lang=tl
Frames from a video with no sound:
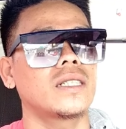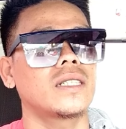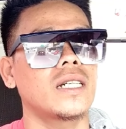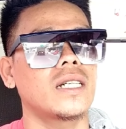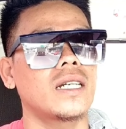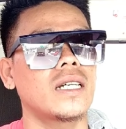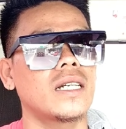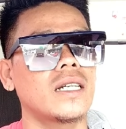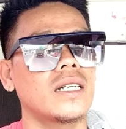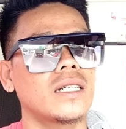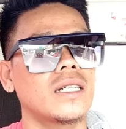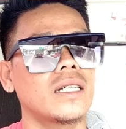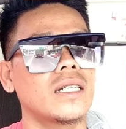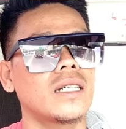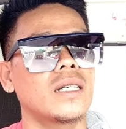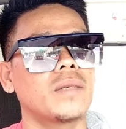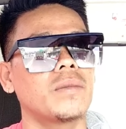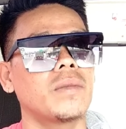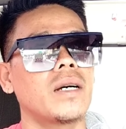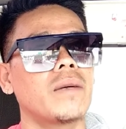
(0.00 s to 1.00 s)
Saka
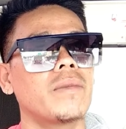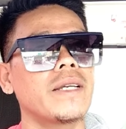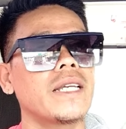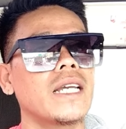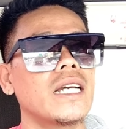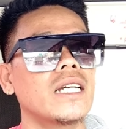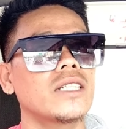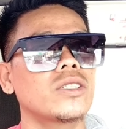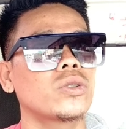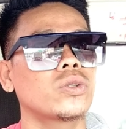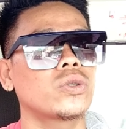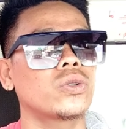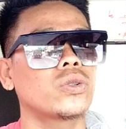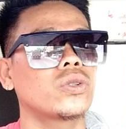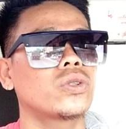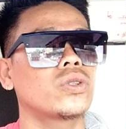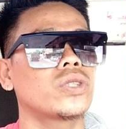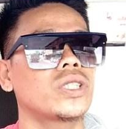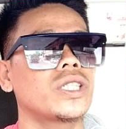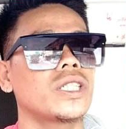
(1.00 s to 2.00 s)
mamaya
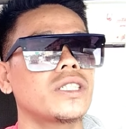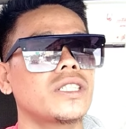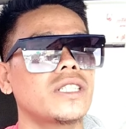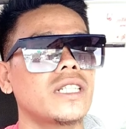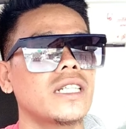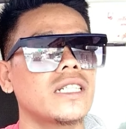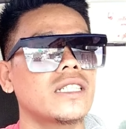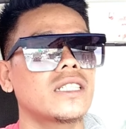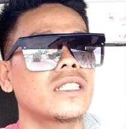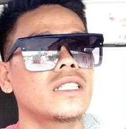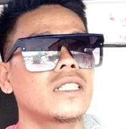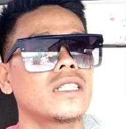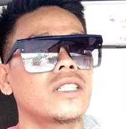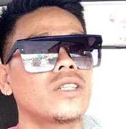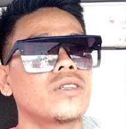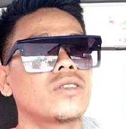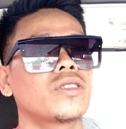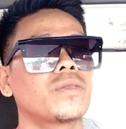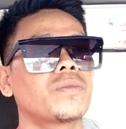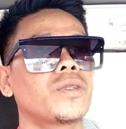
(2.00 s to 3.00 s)
susunod ko si
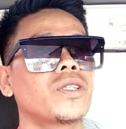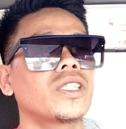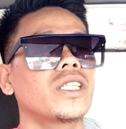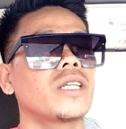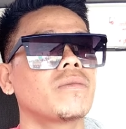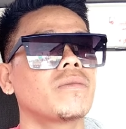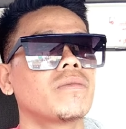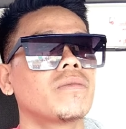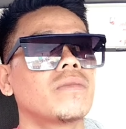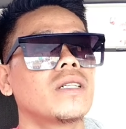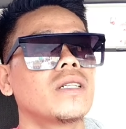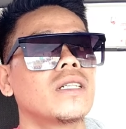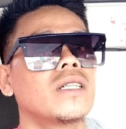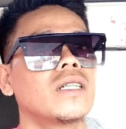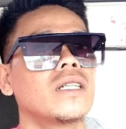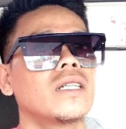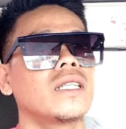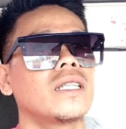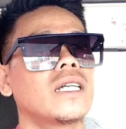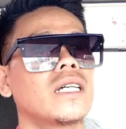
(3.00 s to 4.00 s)
Sis, yung supportive
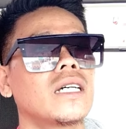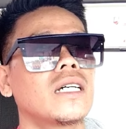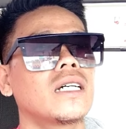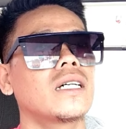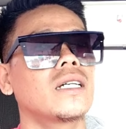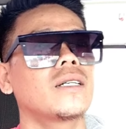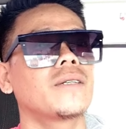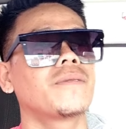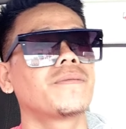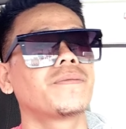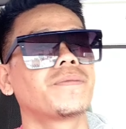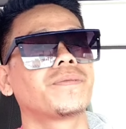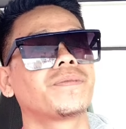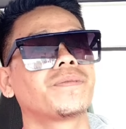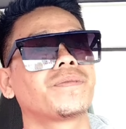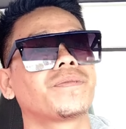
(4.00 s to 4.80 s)
na